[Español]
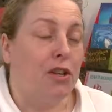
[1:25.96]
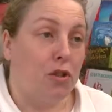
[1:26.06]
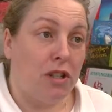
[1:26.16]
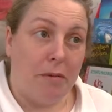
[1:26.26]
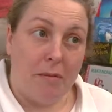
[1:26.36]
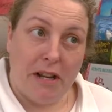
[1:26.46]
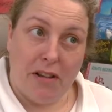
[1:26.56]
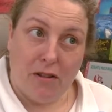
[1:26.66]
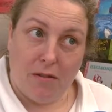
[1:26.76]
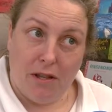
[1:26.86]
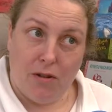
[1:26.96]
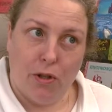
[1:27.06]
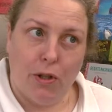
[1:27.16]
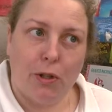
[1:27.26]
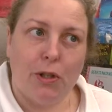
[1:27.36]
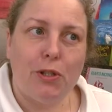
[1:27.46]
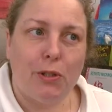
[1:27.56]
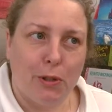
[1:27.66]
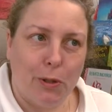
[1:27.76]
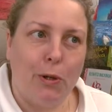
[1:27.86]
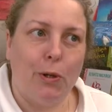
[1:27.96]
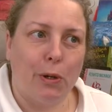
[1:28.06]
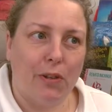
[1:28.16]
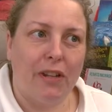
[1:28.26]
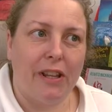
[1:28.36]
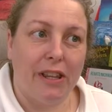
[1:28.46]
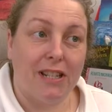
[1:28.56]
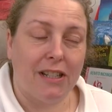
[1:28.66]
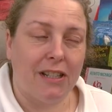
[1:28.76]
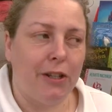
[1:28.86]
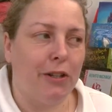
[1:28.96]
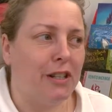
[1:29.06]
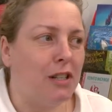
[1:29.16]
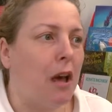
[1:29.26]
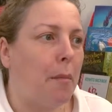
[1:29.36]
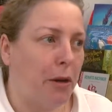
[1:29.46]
Yo es el primer año que vengo, entonces no tengo referencias anteriores,